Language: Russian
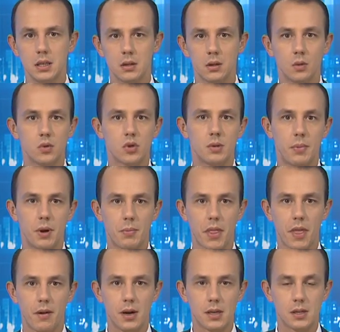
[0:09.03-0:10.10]
«Лучший
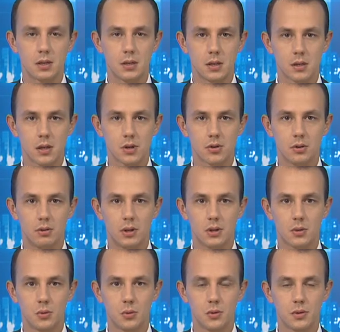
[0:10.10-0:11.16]
преподаватель детской школы
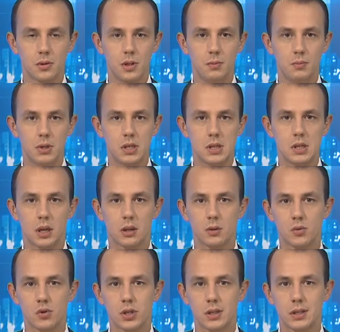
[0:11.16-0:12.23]
искусств» и «50
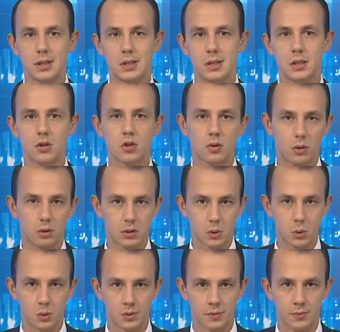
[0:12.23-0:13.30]
лучших детских школ
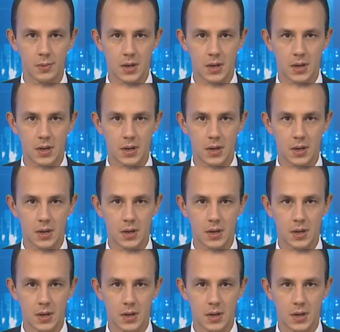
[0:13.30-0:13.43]
искусств».